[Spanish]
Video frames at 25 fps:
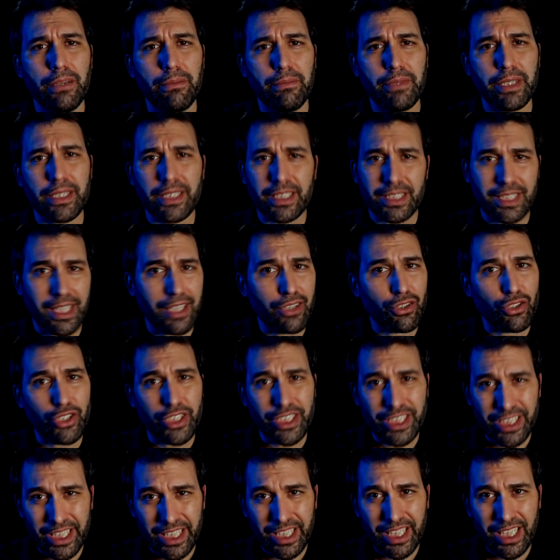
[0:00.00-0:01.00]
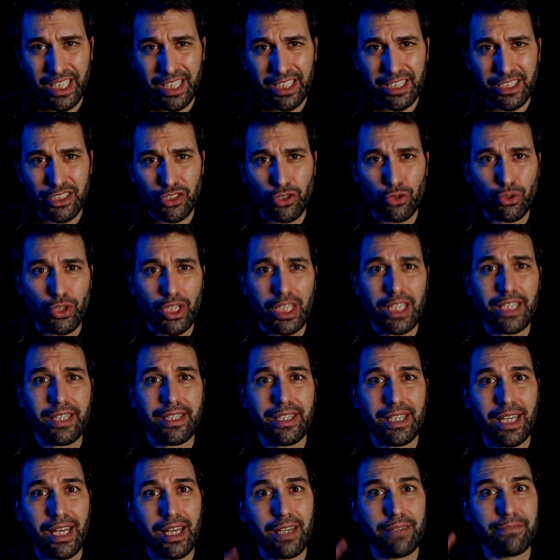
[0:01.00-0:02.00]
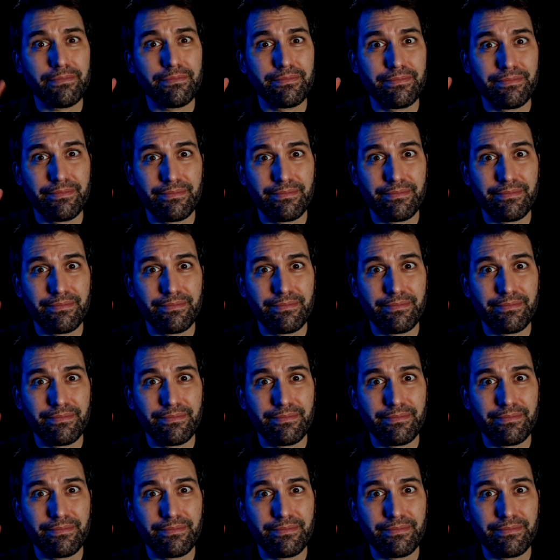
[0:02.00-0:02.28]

Mientras tanto, en China se utiliza